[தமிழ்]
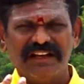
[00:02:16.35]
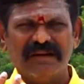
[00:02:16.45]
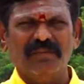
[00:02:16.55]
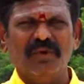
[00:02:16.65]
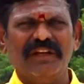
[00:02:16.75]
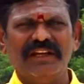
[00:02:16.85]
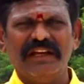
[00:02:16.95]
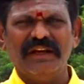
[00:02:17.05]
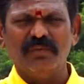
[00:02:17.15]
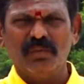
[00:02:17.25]
நம்மளுடைய
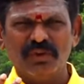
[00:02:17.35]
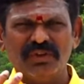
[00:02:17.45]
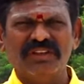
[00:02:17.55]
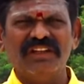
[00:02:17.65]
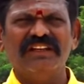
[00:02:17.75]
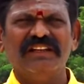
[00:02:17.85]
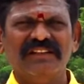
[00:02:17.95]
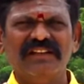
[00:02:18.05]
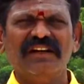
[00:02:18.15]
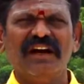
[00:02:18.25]
மொத்த
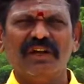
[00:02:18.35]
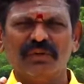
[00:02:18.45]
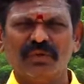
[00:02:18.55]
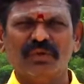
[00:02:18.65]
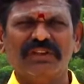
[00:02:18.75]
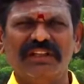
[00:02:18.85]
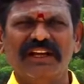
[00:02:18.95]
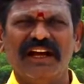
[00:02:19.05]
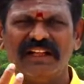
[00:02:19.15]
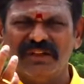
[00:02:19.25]
எதிர்கால சொத்தே
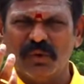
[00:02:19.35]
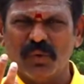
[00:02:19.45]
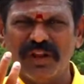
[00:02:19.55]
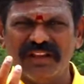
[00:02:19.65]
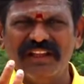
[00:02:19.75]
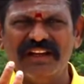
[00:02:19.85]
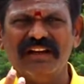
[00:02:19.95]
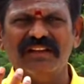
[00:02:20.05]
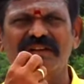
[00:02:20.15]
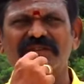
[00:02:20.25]
அந்த
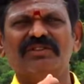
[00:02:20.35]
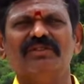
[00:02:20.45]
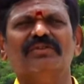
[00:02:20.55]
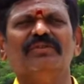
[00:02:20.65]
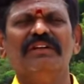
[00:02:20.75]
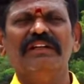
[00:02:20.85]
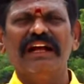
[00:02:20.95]
குழந்தைகள்னு தான் வச்சுருந்தோம்